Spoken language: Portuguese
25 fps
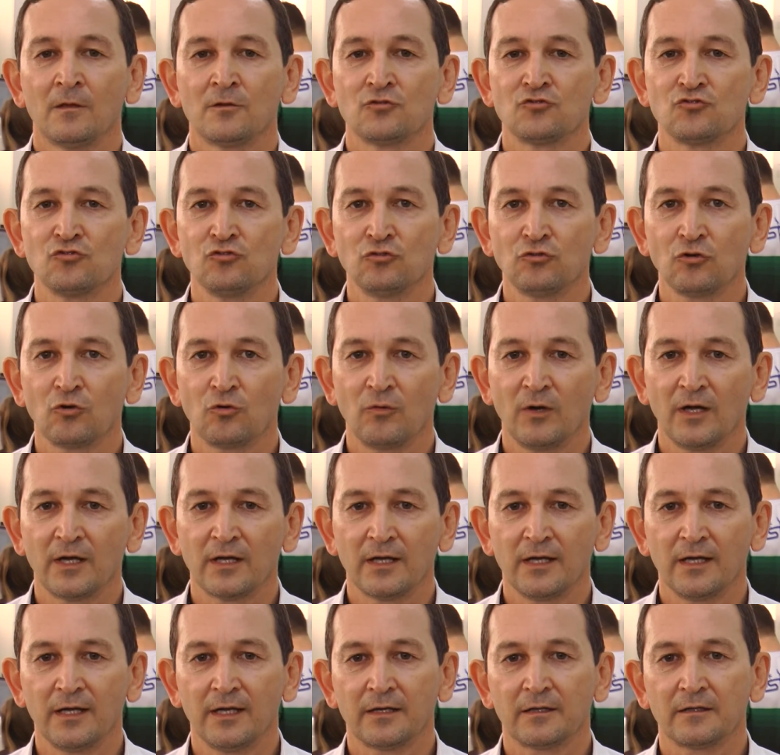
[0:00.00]
junto com a
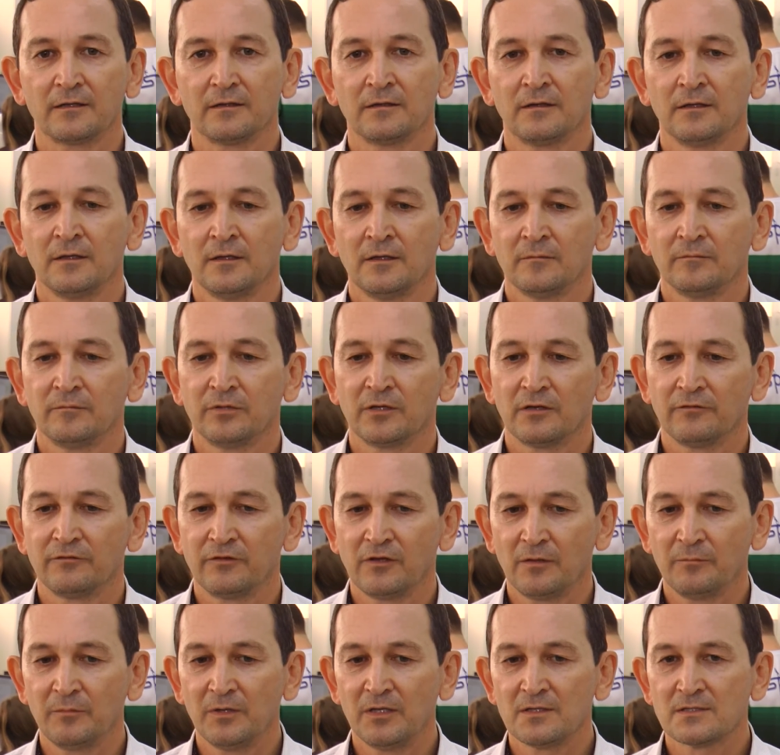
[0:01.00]
ANAC, para
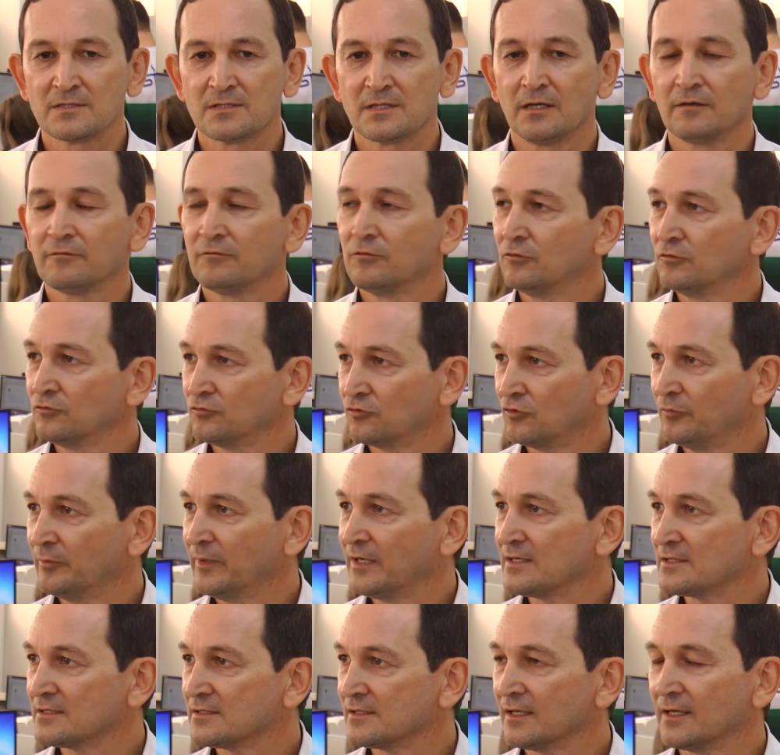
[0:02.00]
viabilizar voos
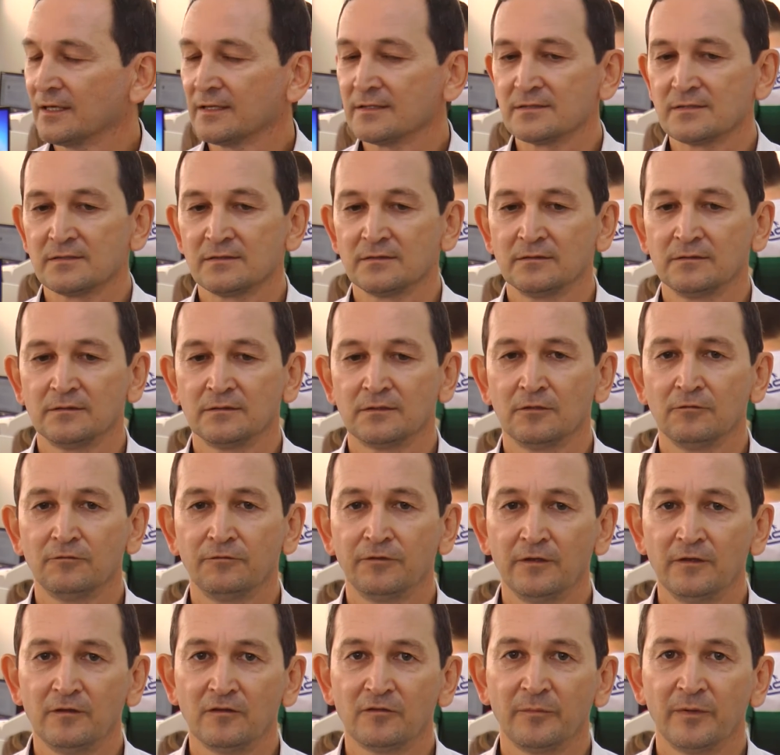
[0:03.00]
comerciais. Então,
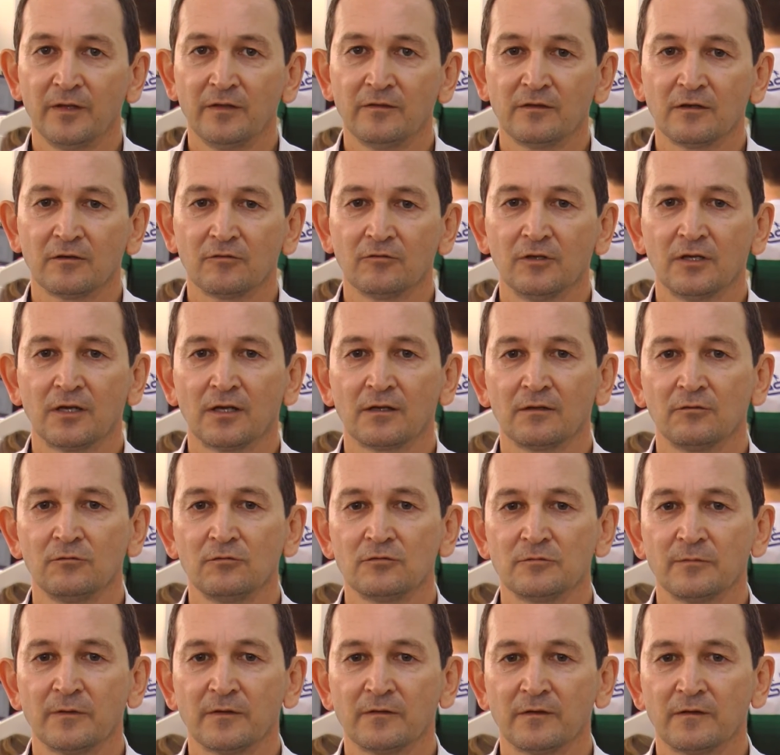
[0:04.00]
felizmente, agora, na
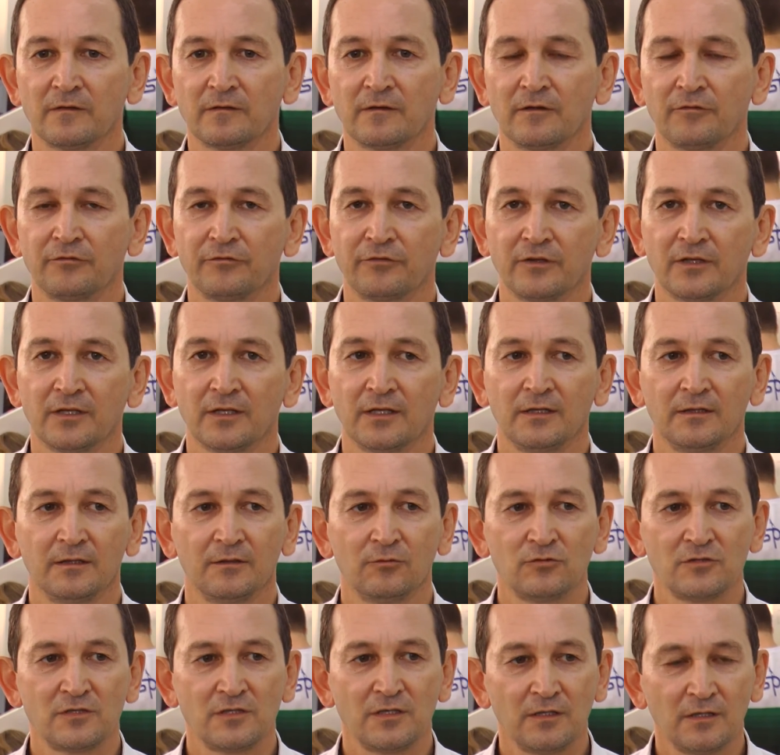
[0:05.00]
última sexta-feira,
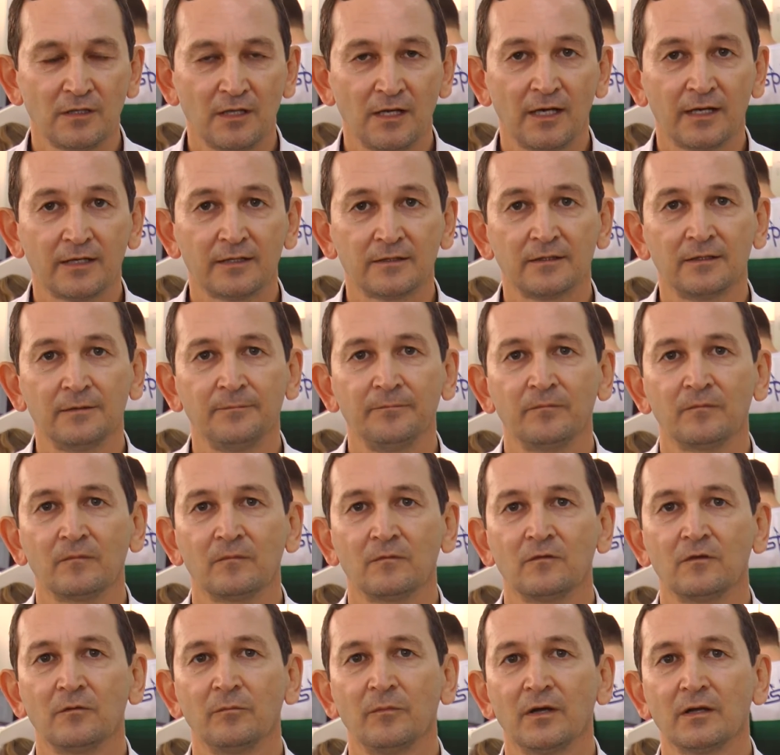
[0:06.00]
o SINDACTA
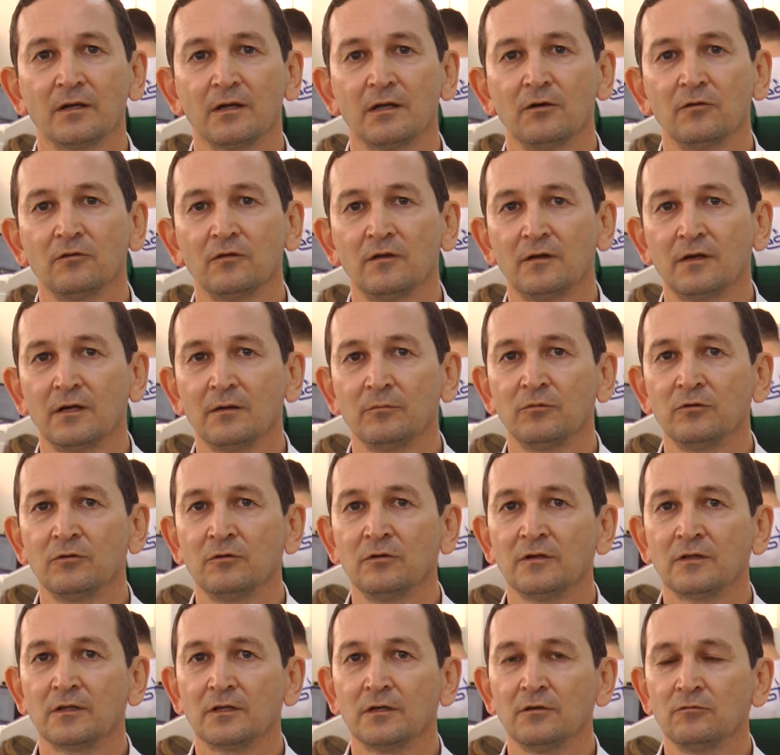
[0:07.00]
de Manaus
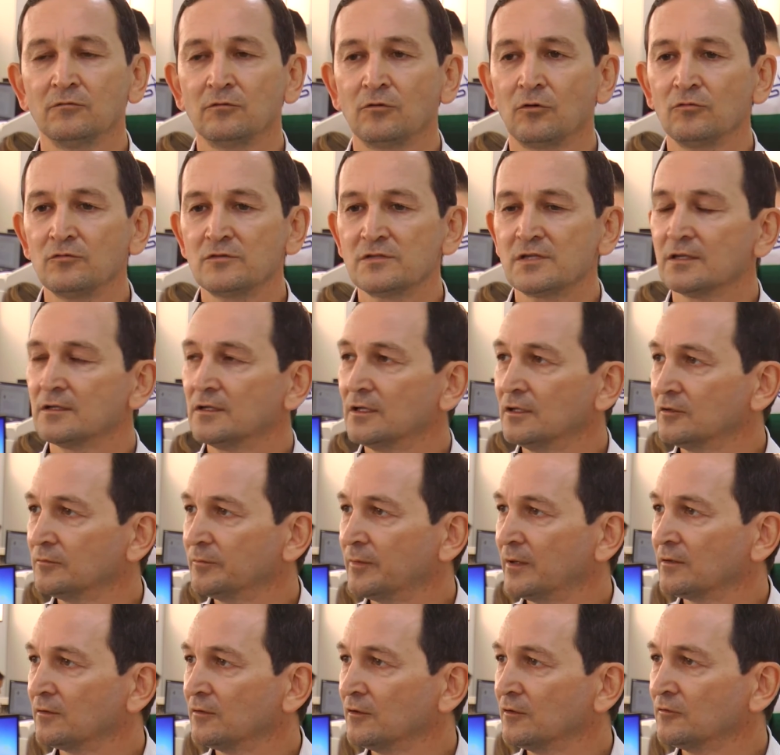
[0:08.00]
acabou, então, concedendo
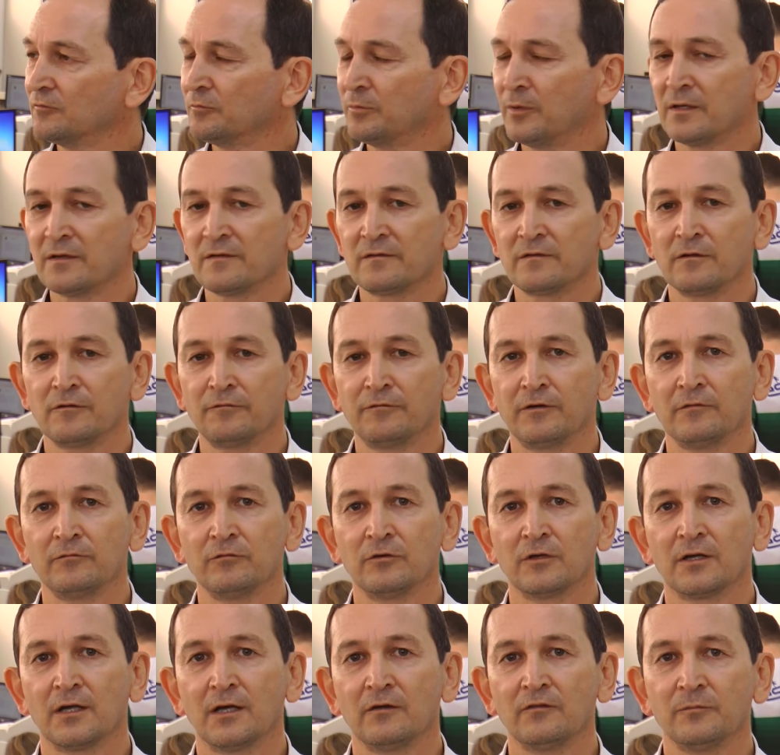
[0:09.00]
para nós o parecer
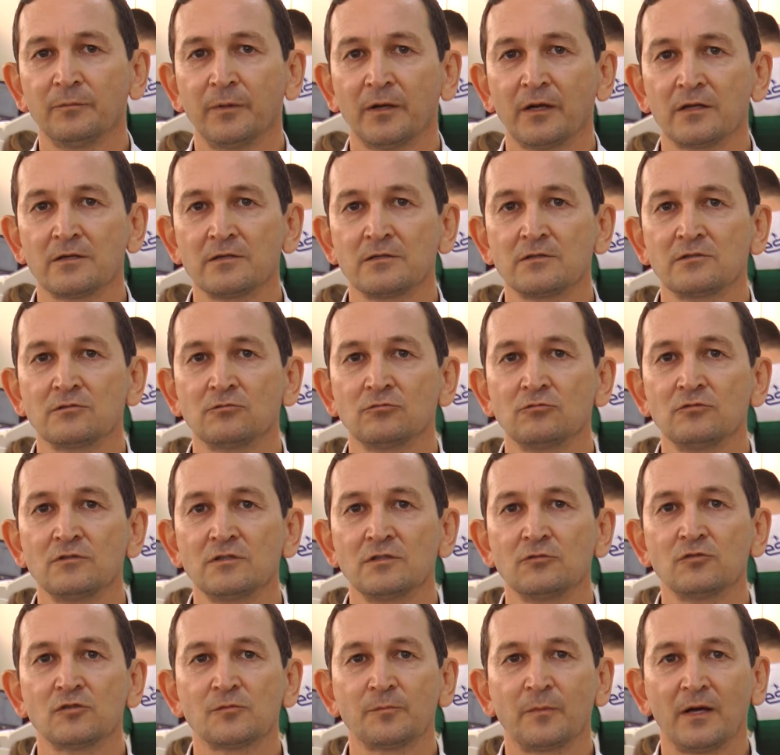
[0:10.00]
favorável para que a gente
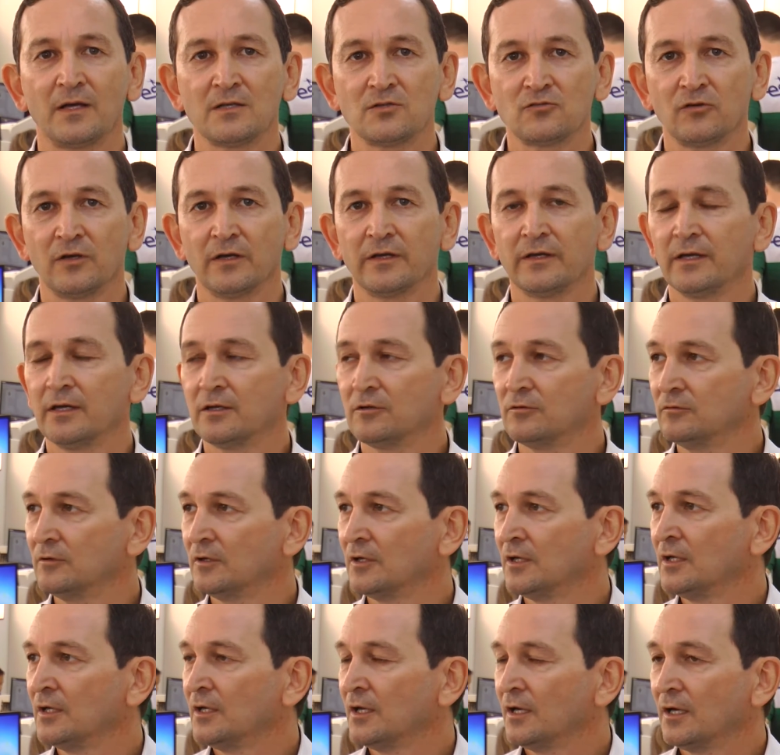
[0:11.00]
use o espaço aéreo
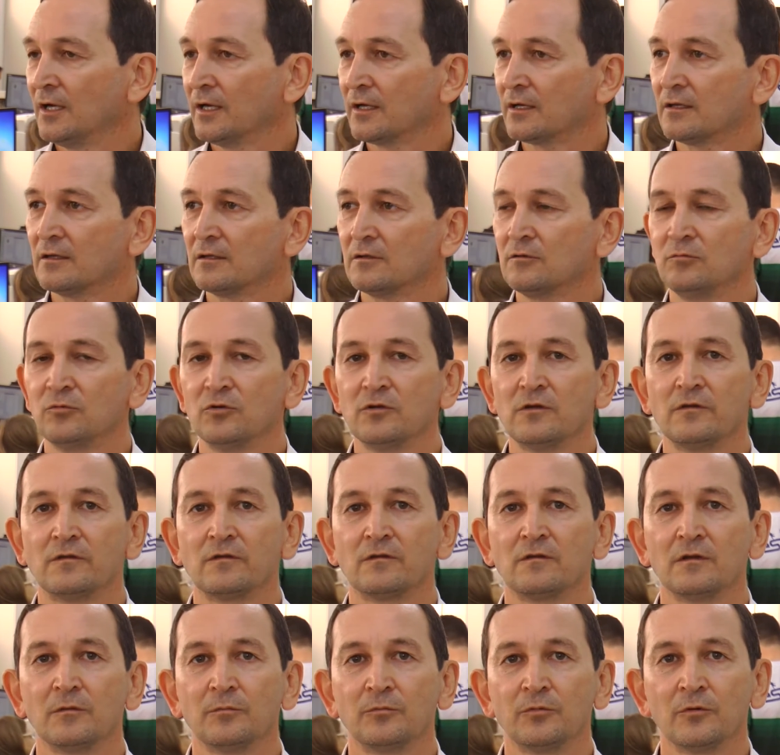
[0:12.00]
aqui do
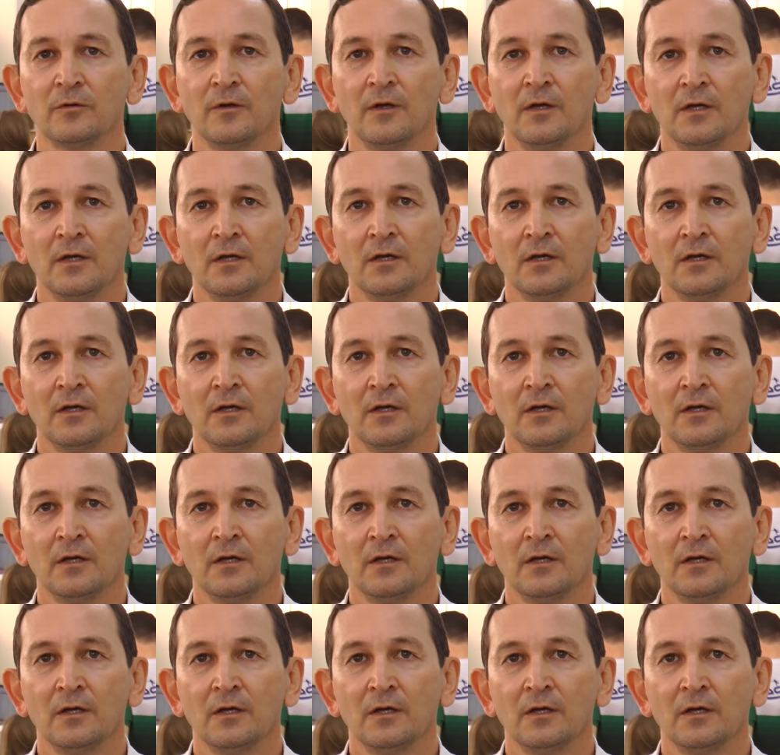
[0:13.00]
município.